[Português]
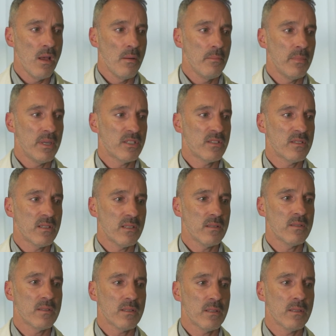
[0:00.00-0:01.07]
mas
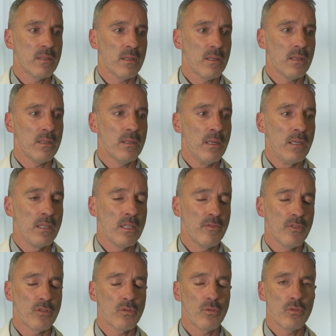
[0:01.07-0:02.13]
sente-se a, a
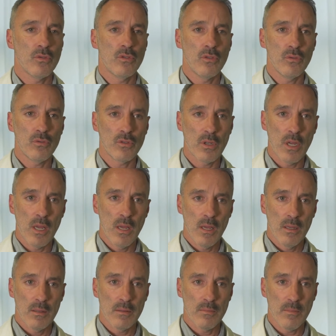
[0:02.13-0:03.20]
nível de conteúdos
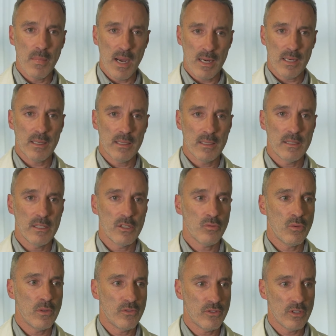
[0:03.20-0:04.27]
de marca
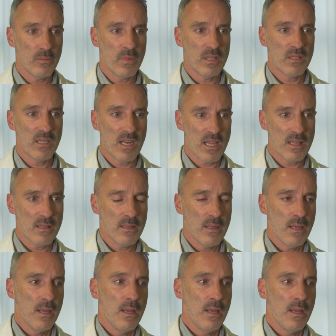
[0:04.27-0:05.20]
existe um investimento grande,